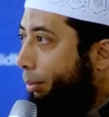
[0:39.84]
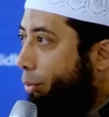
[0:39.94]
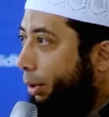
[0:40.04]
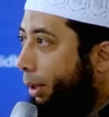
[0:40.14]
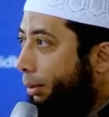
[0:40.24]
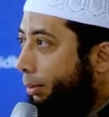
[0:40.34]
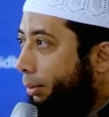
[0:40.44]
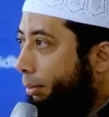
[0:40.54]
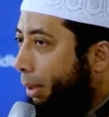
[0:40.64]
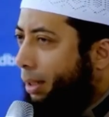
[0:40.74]

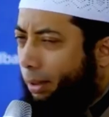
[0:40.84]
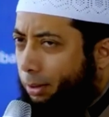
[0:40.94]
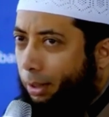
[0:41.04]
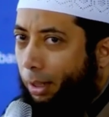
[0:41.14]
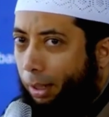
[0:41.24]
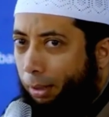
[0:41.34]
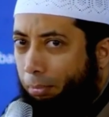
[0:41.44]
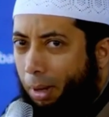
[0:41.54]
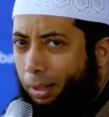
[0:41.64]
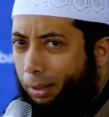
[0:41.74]
Kemudian banyak sekali,
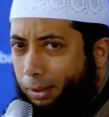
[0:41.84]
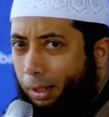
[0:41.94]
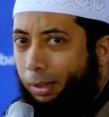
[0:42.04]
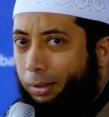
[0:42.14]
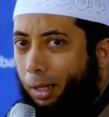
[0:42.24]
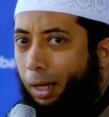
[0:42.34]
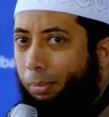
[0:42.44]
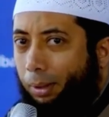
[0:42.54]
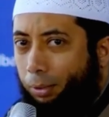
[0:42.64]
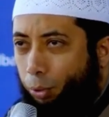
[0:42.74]
banyak sekali
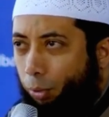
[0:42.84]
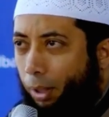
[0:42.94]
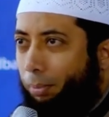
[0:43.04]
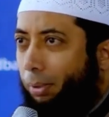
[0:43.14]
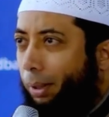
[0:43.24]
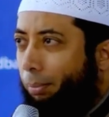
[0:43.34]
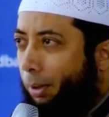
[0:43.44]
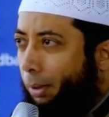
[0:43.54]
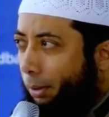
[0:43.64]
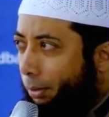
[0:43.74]
sahabat, Julaibib
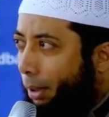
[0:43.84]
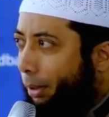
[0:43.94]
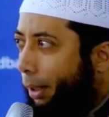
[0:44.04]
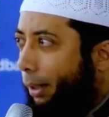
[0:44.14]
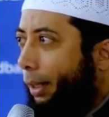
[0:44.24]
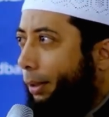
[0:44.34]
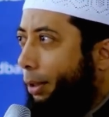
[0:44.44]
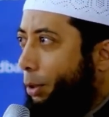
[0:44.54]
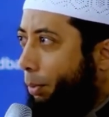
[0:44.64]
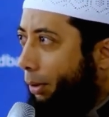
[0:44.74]
dan yang
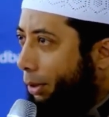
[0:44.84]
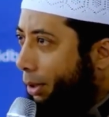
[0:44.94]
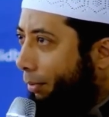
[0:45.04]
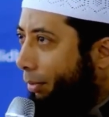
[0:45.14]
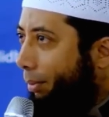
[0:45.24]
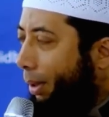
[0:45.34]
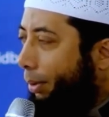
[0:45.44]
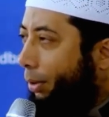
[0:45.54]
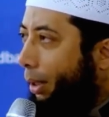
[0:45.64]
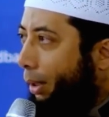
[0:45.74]
lainnya seperti Ja'far bin
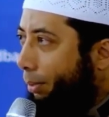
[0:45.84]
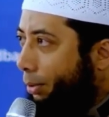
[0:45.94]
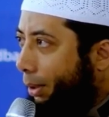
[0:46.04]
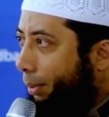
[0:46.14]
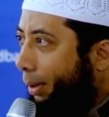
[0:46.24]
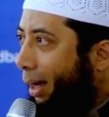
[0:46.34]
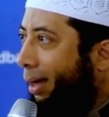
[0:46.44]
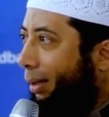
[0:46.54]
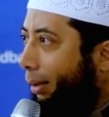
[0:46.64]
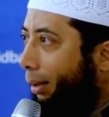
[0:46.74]
Abi Thalib, Zaid bin
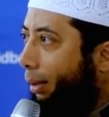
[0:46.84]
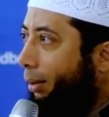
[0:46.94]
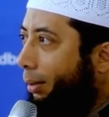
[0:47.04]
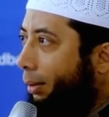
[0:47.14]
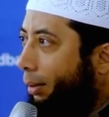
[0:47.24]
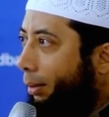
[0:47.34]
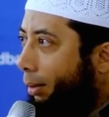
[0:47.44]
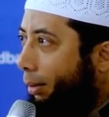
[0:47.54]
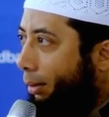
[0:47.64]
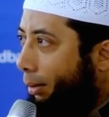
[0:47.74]
Haritha,
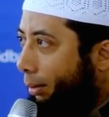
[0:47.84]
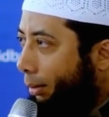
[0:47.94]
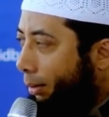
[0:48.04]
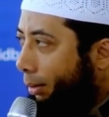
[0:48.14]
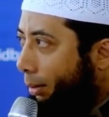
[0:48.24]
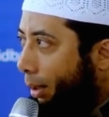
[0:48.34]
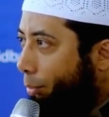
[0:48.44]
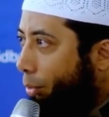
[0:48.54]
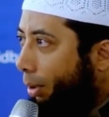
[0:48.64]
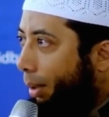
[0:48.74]
eh,
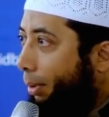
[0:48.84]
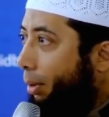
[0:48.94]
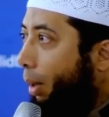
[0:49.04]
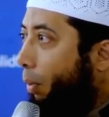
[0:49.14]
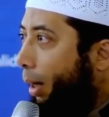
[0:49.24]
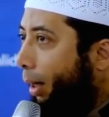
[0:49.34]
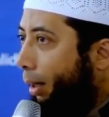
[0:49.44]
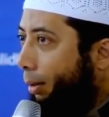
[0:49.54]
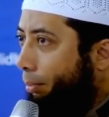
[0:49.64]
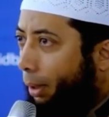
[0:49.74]
Abdullah bin
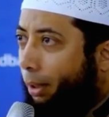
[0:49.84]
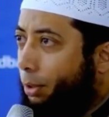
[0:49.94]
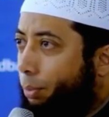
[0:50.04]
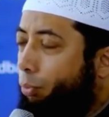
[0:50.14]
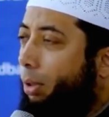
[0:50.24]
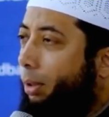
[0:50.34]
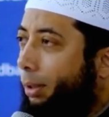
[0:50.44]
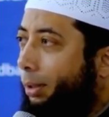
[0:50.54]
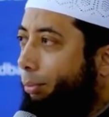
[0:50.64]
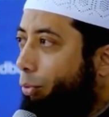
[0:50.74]
Rawaha, mereka
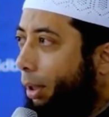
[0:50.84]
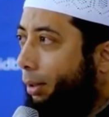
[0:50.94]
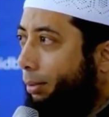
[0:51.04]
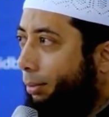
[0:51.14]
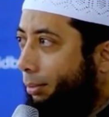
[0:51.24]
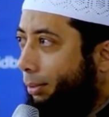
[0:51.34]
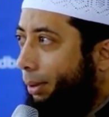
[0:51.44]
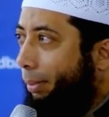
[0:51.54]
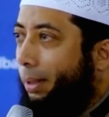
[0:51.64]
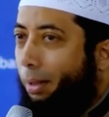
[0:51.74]
semua ditemukan
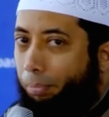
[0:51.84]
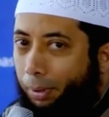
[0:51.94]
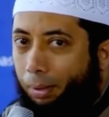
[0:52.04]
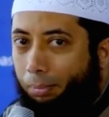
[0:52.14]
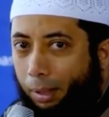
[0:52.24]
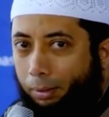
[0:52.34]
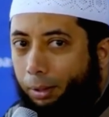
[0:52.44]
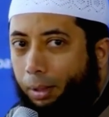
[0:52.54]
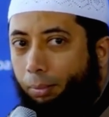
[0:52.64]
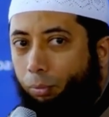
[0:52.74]
di medan perang
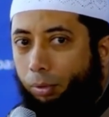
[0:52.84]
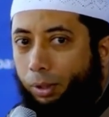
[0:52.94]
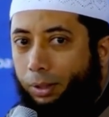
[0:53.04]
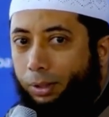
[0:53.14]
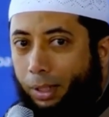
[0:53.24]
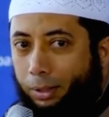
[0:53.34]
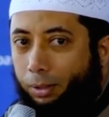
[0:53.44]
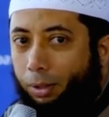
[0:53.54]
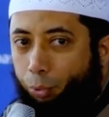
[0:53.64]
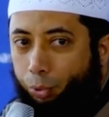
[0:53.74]
mati dalam kondisi
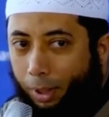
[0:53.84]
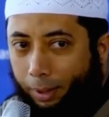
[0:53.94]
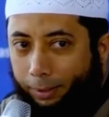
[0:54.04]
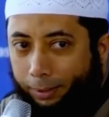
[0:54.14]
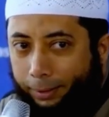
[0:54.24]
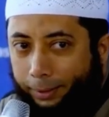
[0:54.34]
jasadnya rusak.